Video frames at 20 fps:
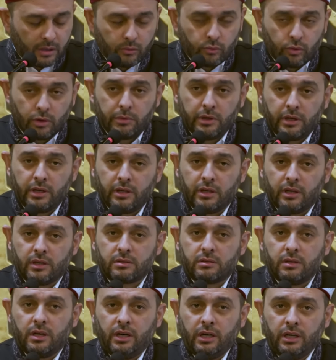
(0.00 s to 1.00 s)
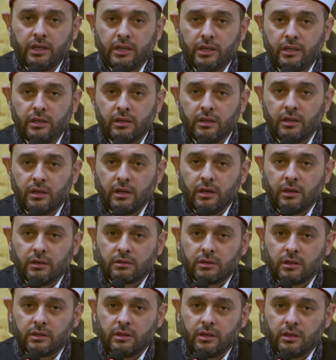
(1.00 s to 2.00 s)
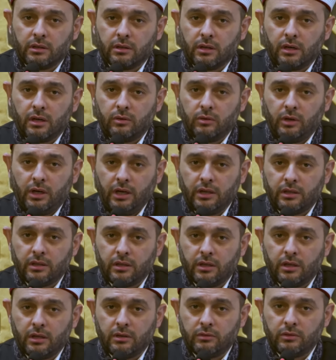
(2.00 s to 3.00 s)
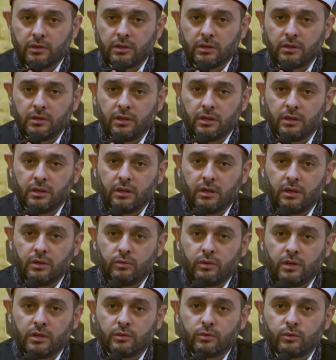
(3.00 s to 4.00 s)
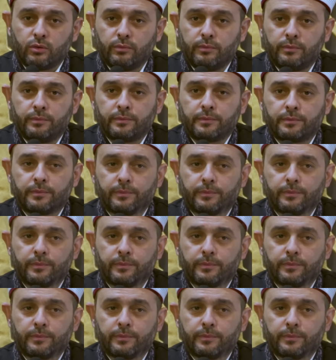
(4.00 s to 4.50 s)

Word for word: Ve bihi nesta'in radiyallahu anna ve radiyallahu ankum.